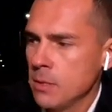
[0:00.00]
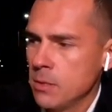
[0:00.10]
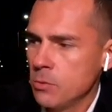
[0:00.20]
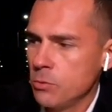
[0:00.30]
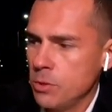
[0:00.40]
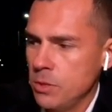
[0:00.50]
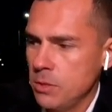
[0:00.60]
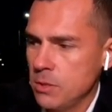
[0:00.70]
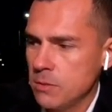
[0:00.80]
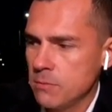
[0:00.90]
Ну
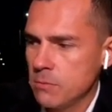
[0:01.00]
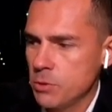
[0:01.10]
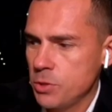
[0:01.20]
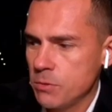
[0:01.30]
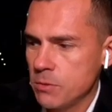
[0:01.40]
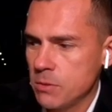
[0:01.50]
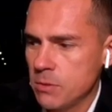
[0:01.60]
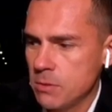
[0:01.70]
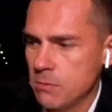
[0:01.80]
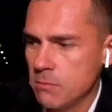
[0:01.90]
и очень
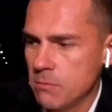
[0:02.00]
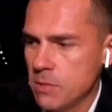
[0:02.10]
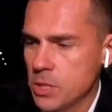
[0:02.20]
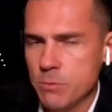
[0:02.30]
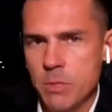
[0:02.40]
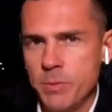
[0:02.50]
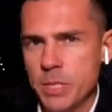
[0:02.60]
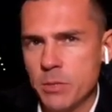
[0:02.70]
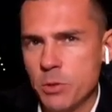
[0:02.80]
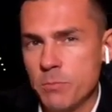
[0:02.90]
э, важный момент,
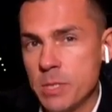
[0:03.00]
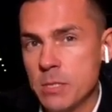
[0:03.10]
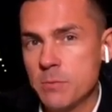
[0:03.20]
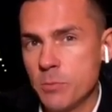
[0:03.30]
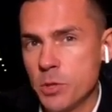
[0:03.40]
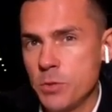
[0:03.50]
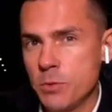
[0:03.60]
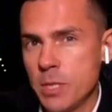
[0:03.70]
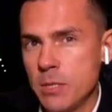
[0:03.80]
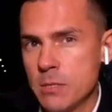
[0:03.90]
который мне здесь больше всего
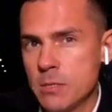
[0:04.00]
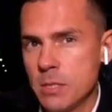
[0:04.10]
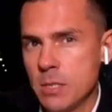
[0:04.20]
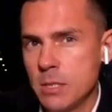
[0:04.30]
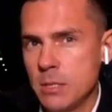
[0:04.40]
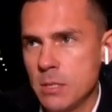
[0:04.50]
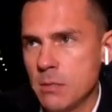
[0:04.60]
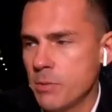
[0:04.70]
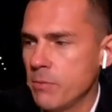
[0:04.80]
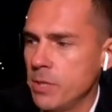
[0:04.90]
нравится, это
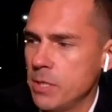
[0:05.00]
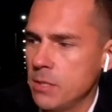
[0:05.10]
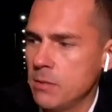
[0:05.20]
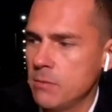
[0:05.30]
направление,